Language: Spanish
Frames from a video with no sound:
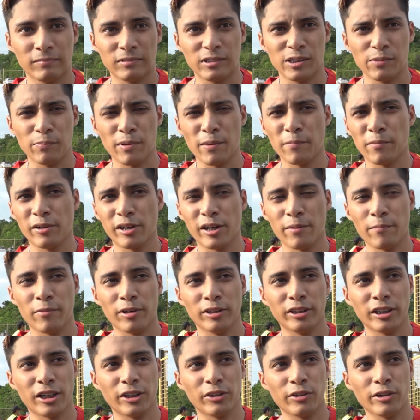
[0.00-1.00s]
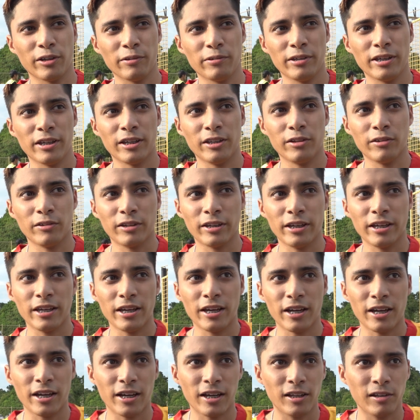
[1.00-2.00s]
Sí podemos remontar todavía, nos
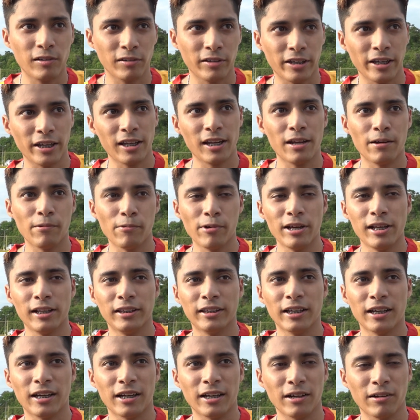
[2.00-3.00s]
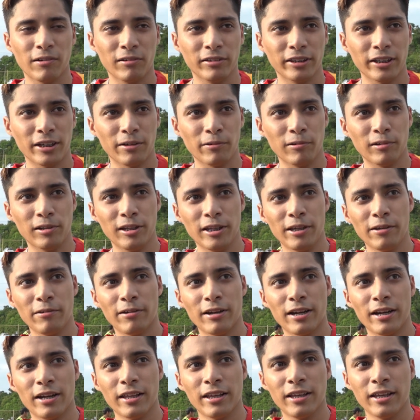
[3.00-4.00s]
queda lo que es la vuelta contra
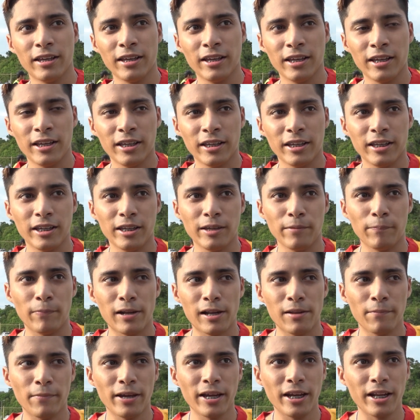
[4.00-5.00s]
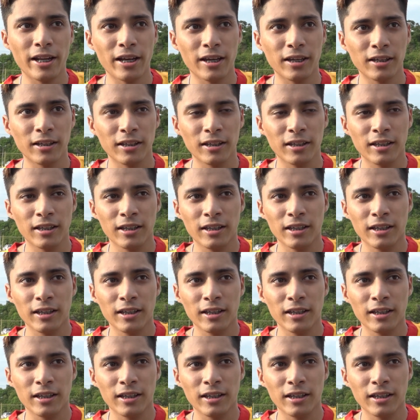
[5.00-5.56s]
Bolívar y Palmera,